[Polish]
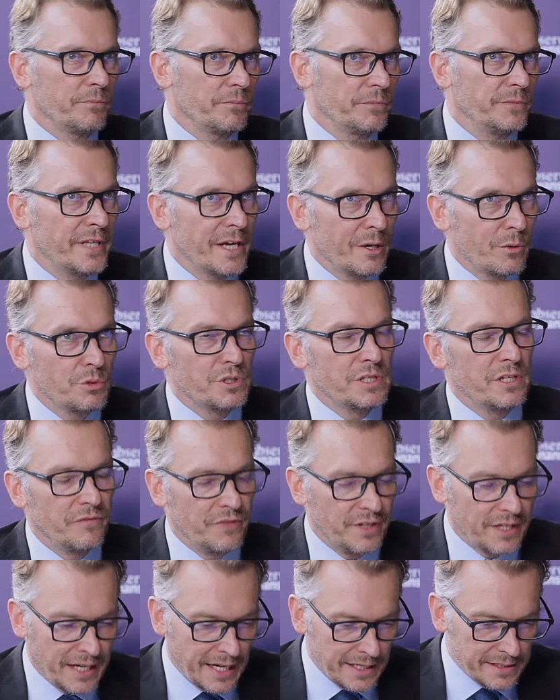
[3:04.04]

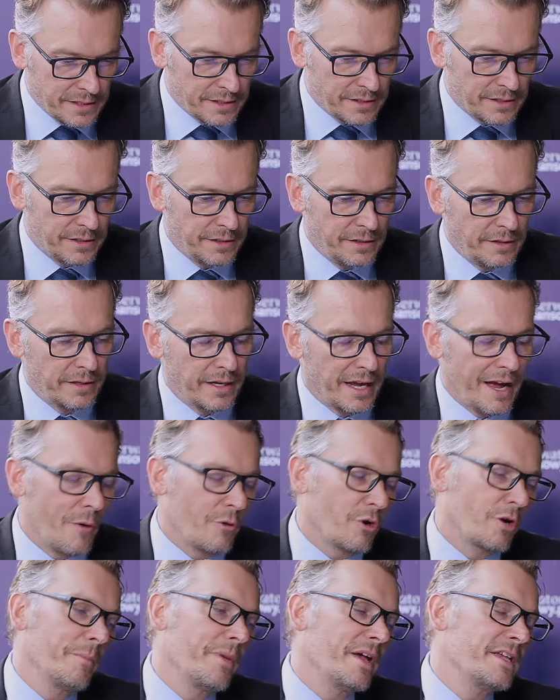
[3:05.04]
derusyfikacji
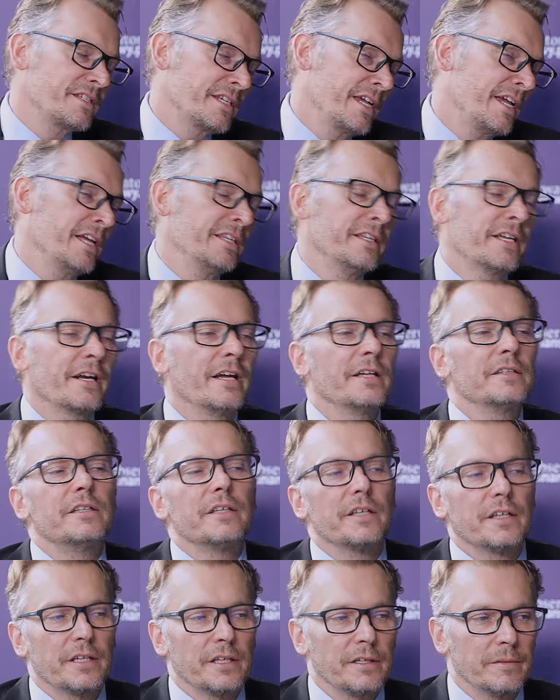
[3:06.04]
europejskiej
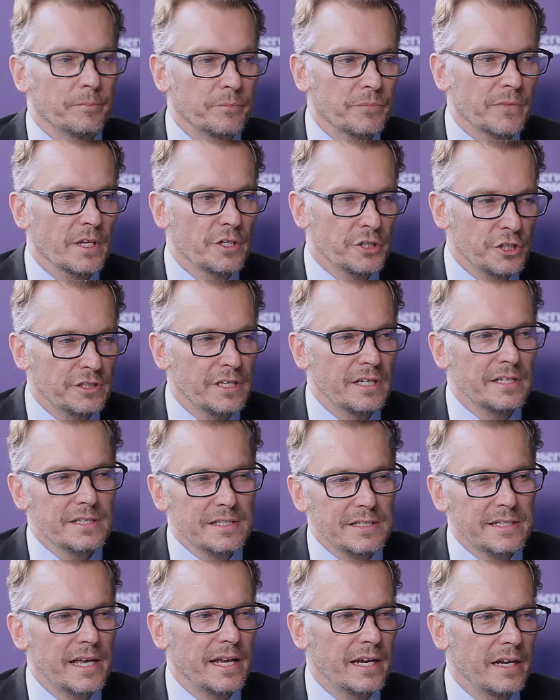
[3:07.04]
energetyki. Czy ten
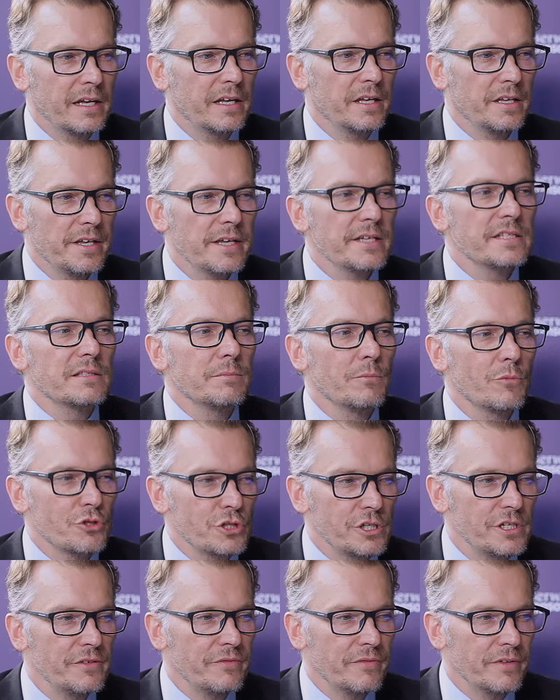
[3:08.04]
cel jest
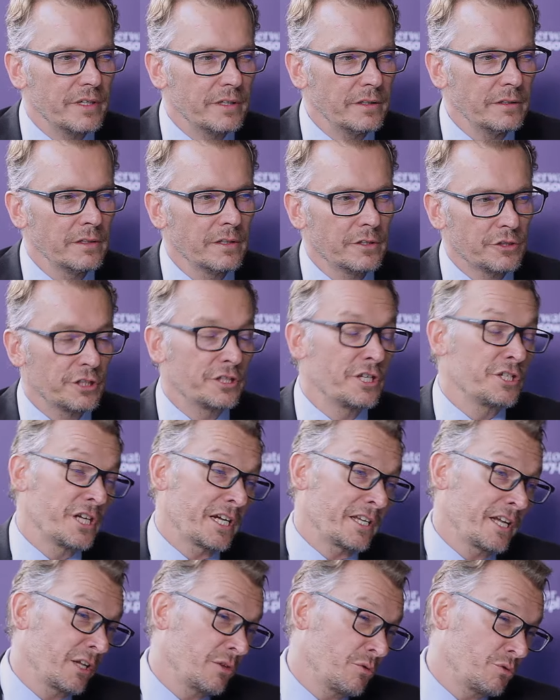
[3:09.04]
możliwy, czy też,
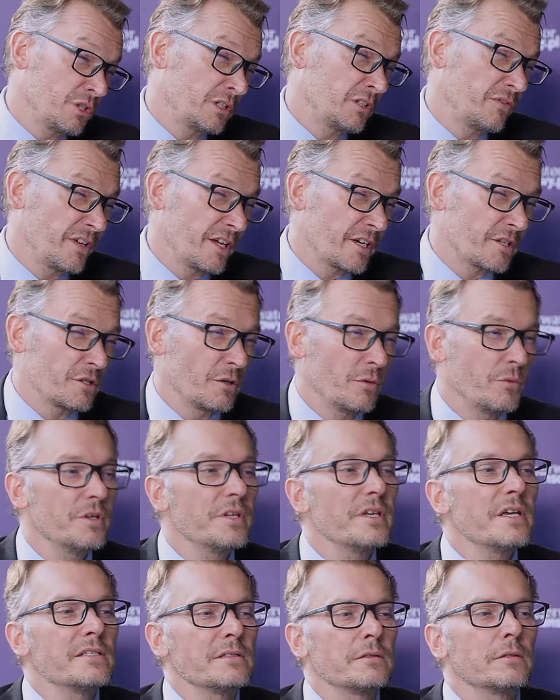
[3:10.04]
jak niektórzy twierdzą,
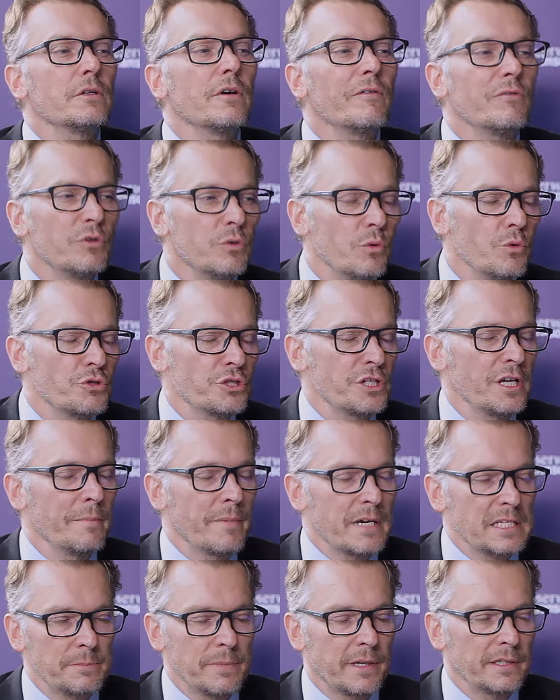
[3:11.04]
jest to w dłuższej
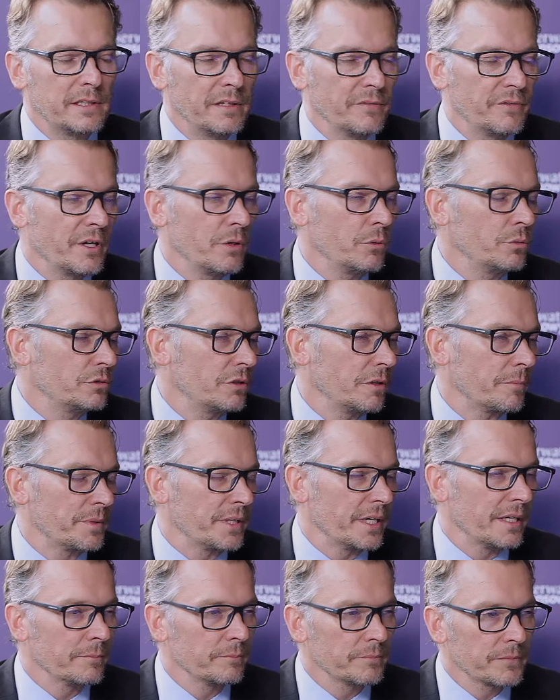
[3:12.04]
perspektywie
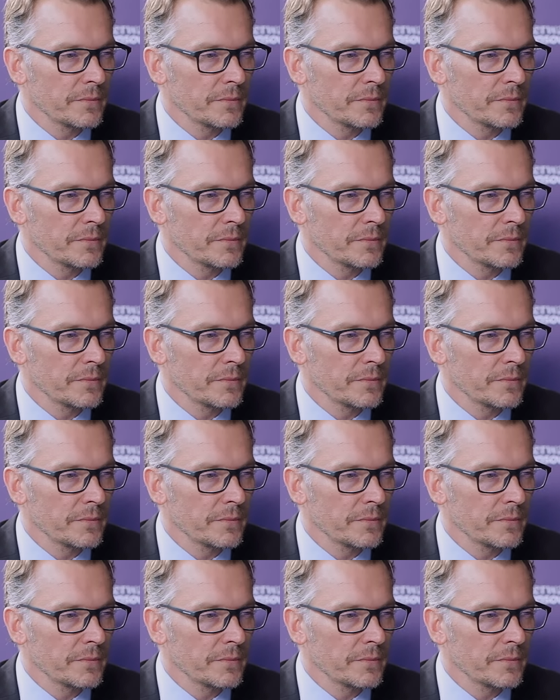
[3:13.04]
utopia?